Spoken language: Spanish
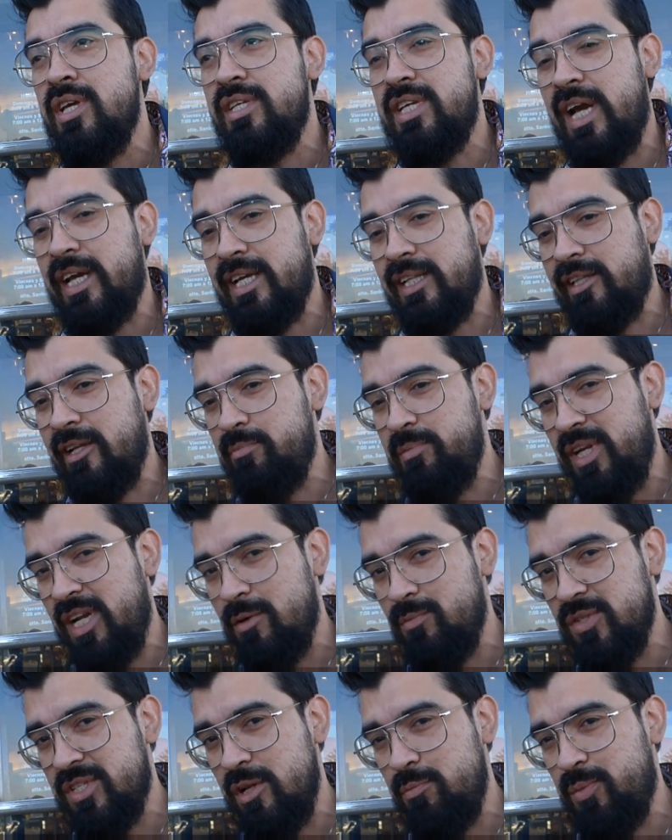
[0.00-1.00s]
Ya que
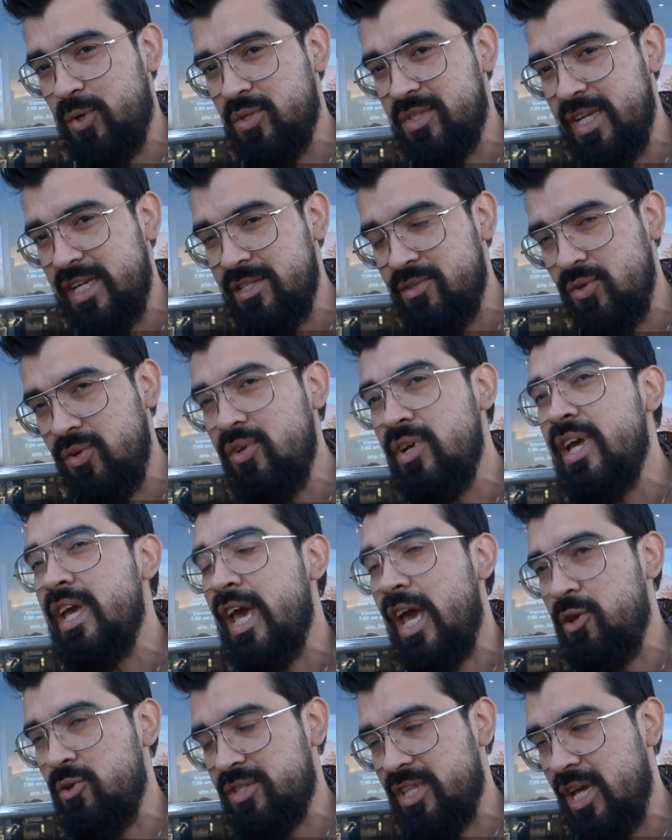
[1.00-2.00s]
terminamos el proceso,
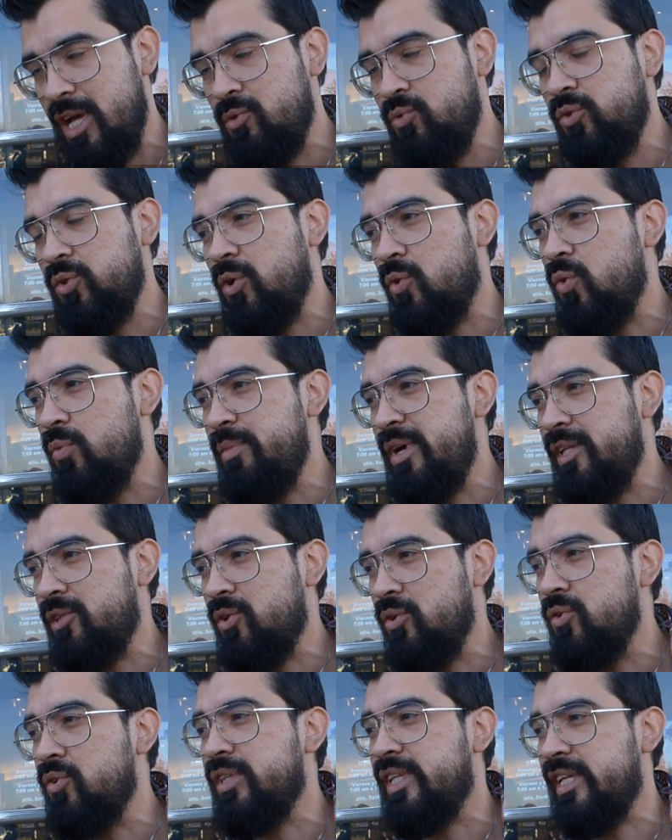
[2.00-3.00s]
ellos te dan un
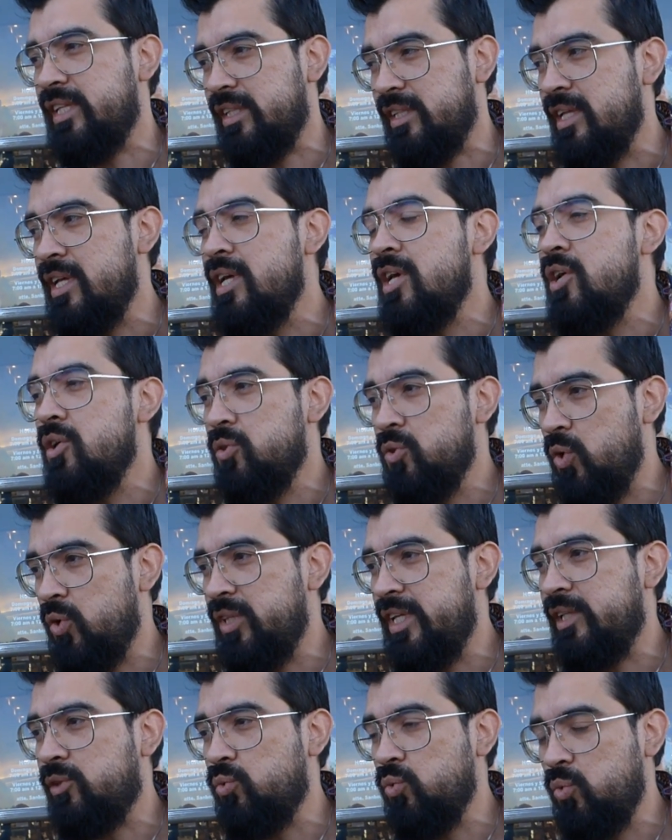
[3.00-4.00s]
documento donde,
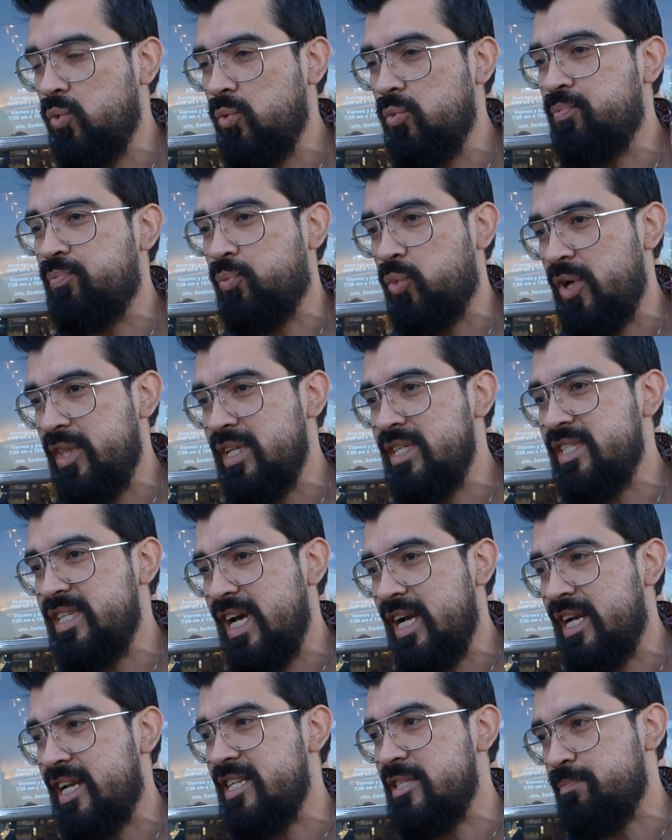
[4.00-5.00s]
donde tú puedes
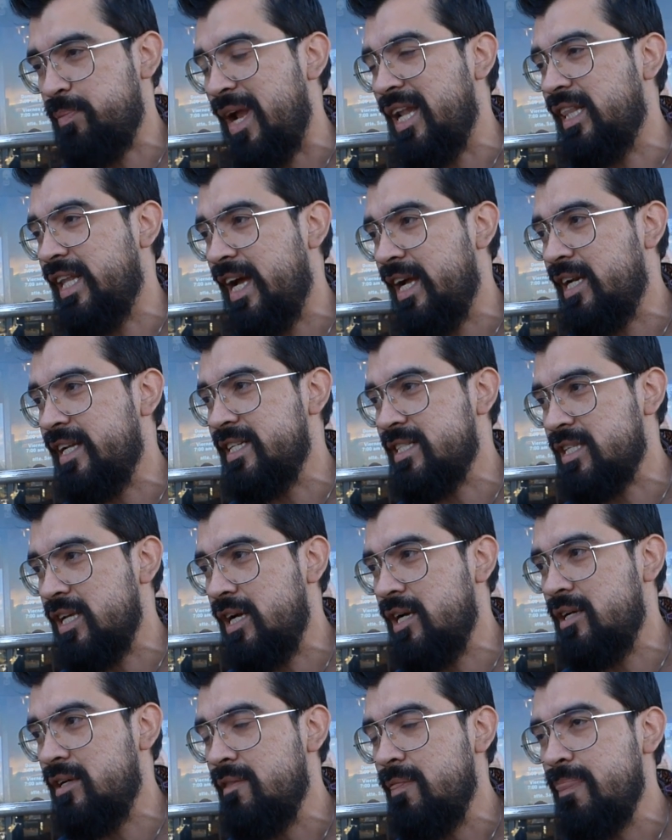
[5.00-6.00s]
ya respaldar
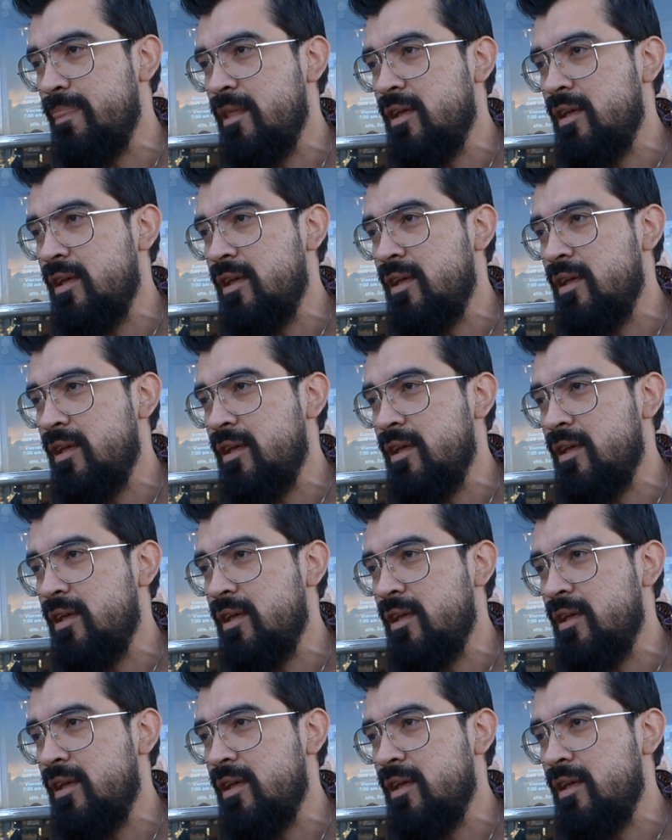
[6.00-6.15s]
esa,